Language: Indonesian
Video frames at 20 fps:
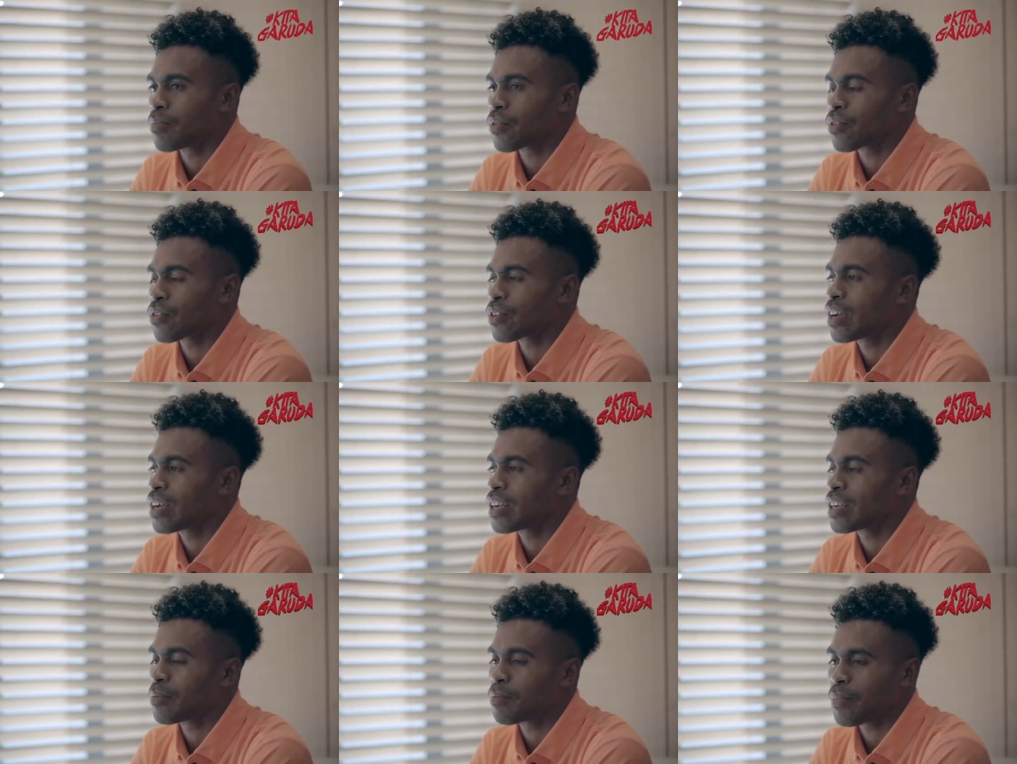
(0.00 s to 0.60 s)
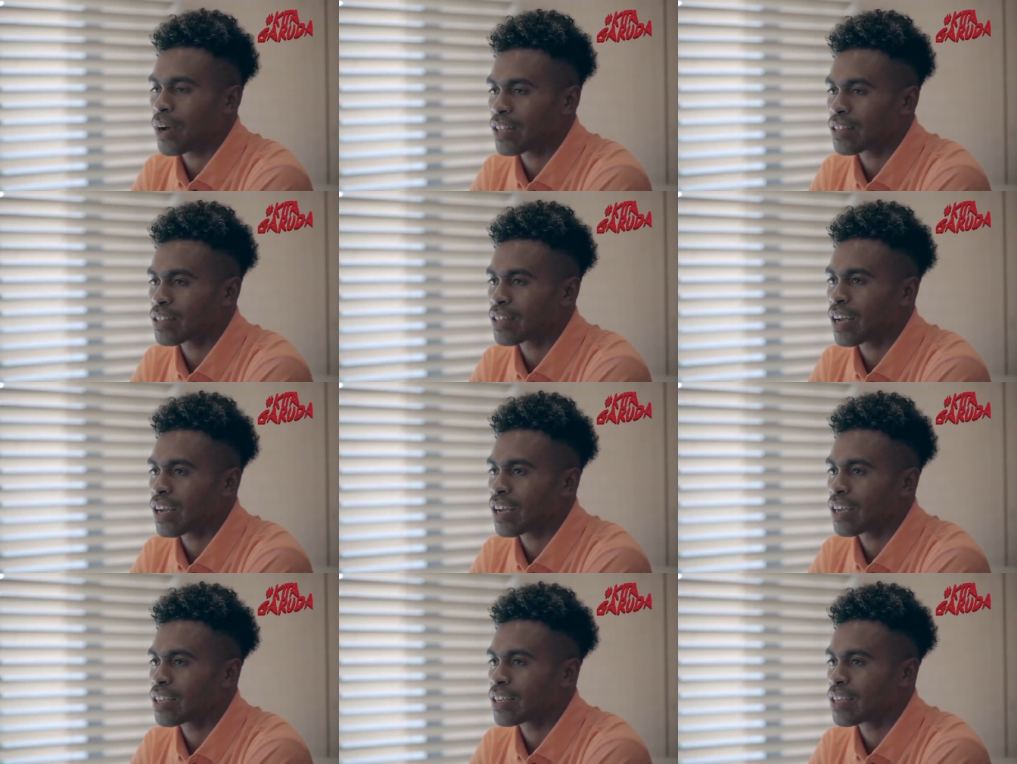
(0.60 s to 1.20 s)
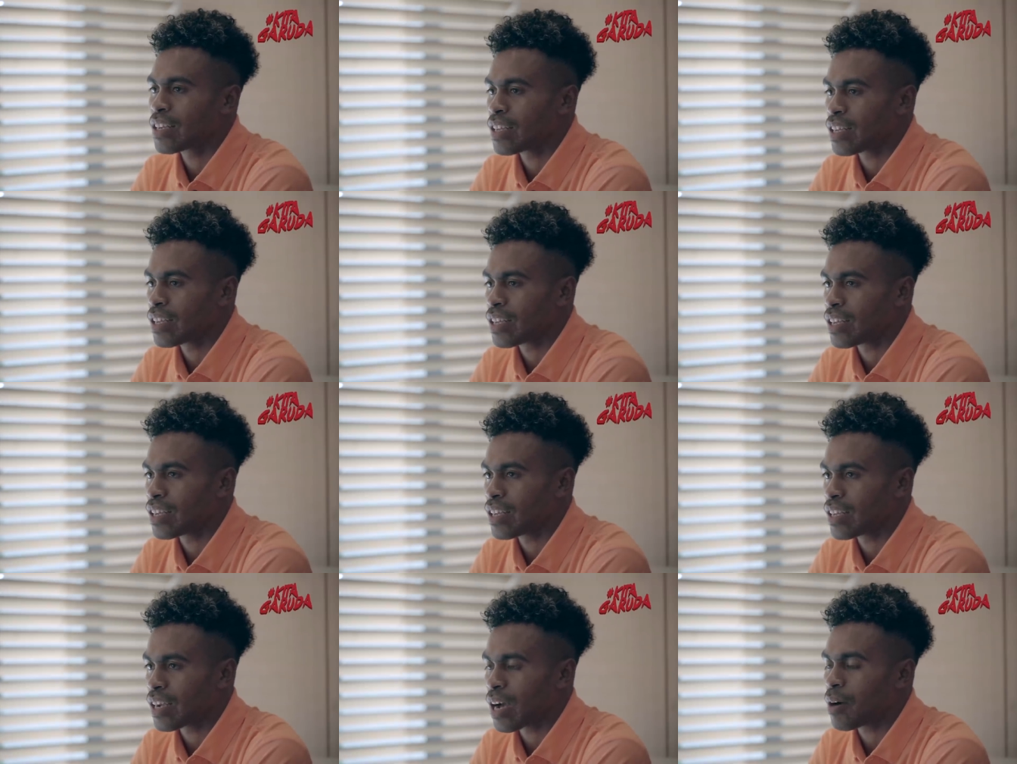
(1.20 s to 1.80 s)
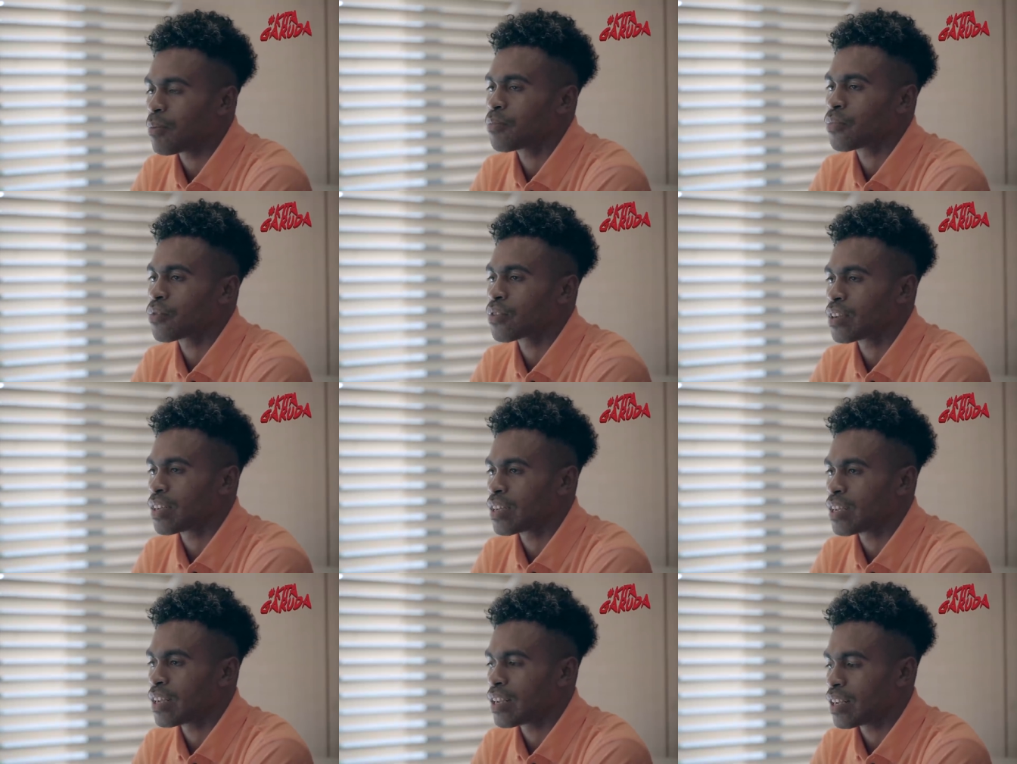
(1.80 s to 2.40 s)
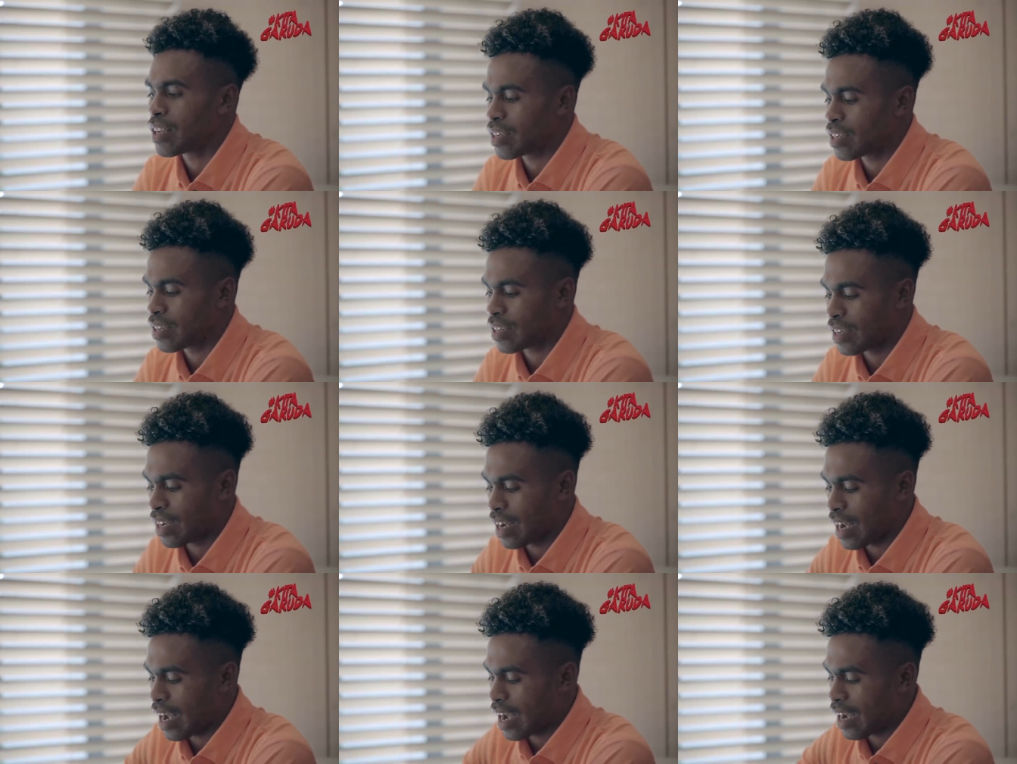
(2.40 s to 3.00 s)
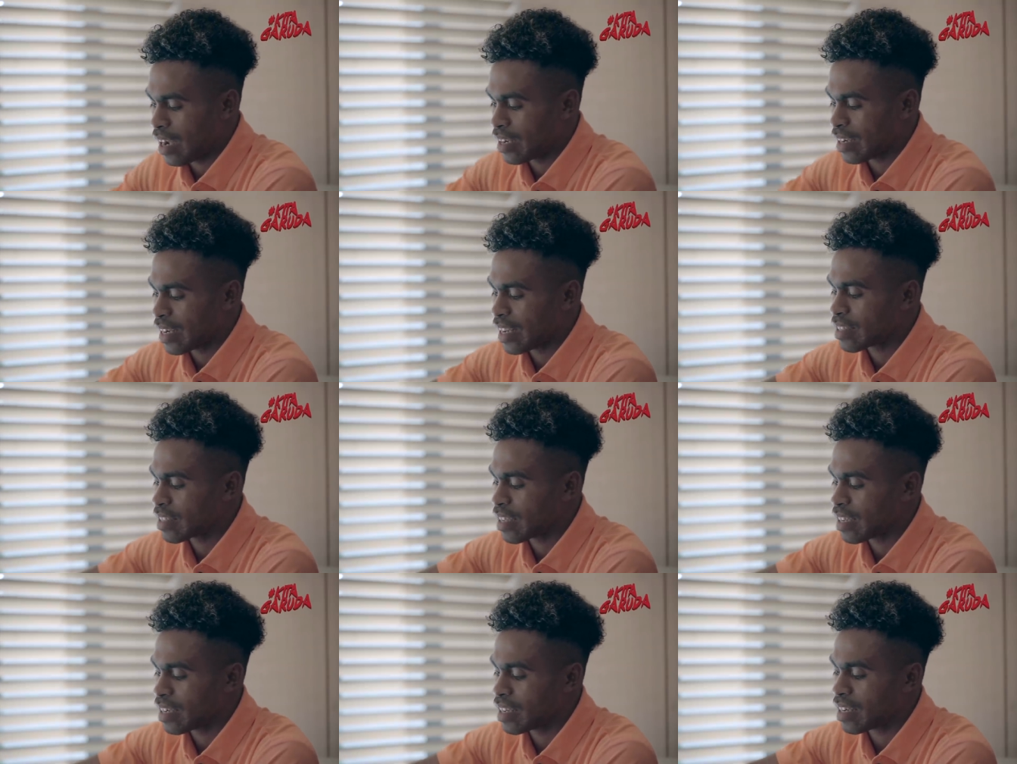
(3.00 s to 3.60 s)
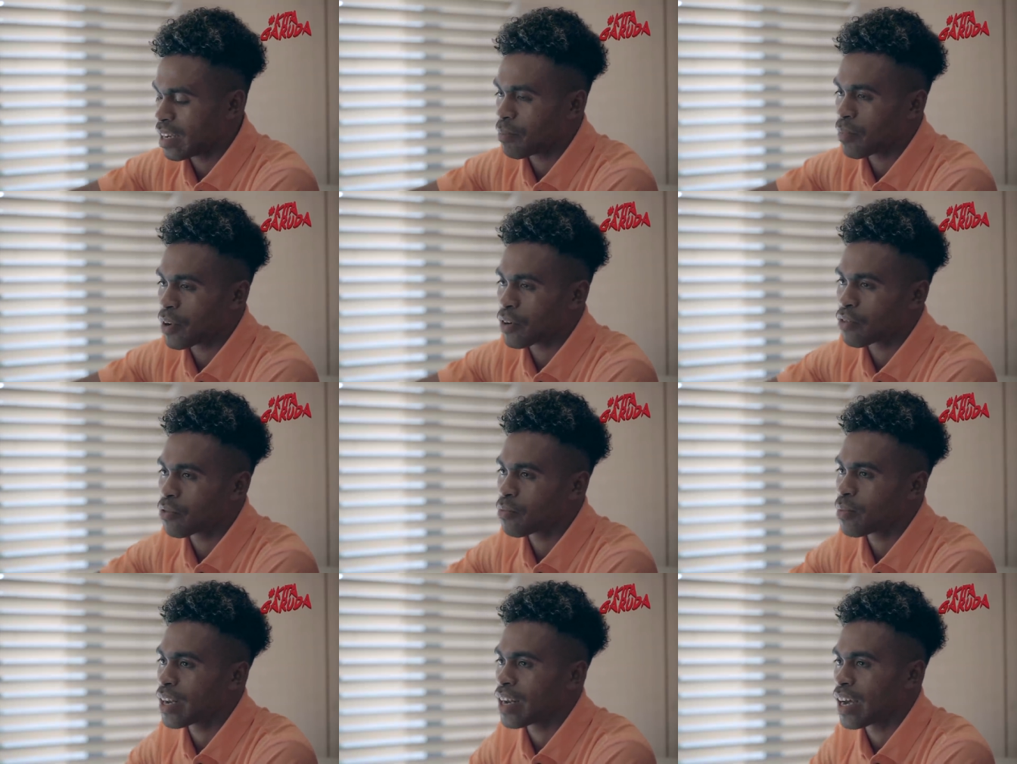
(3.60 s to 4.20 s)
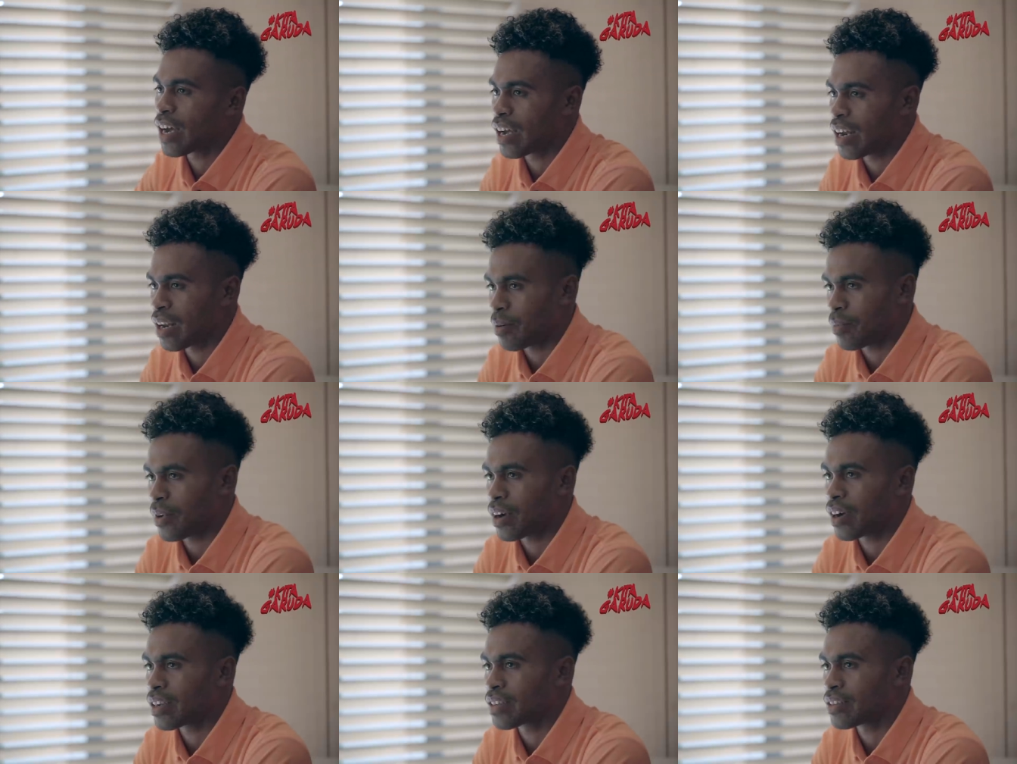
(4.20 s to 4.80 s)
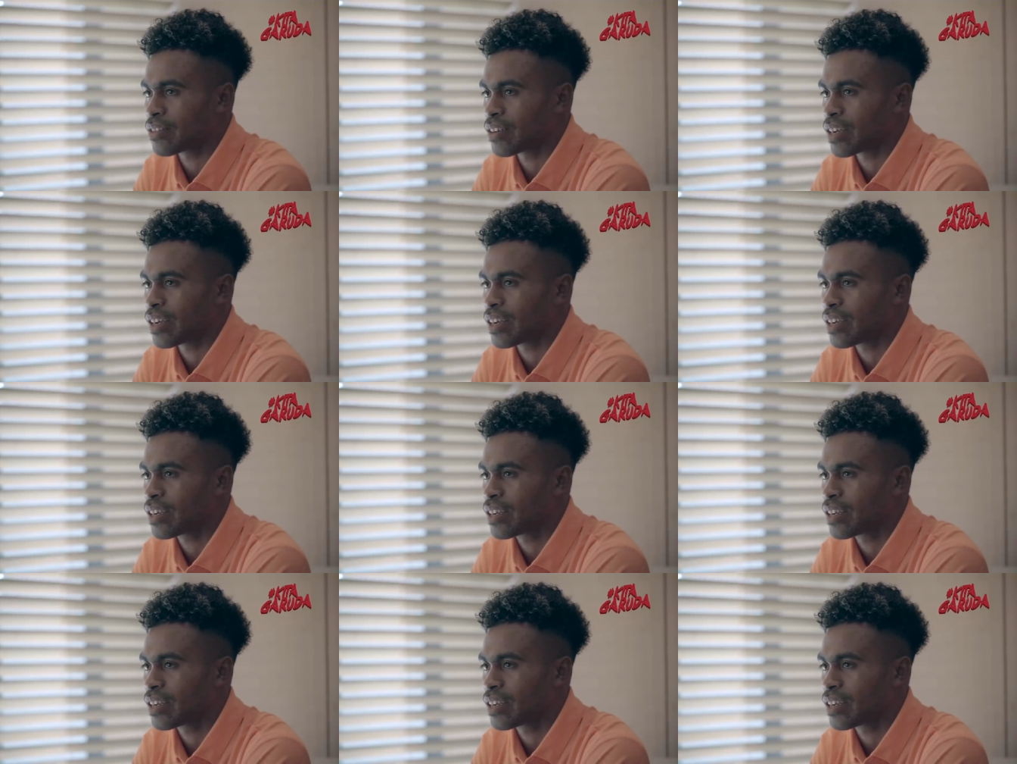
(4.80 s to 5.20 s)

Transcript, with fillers: punya di pantai di kampung di desa di depan rumah ada lapangan juga.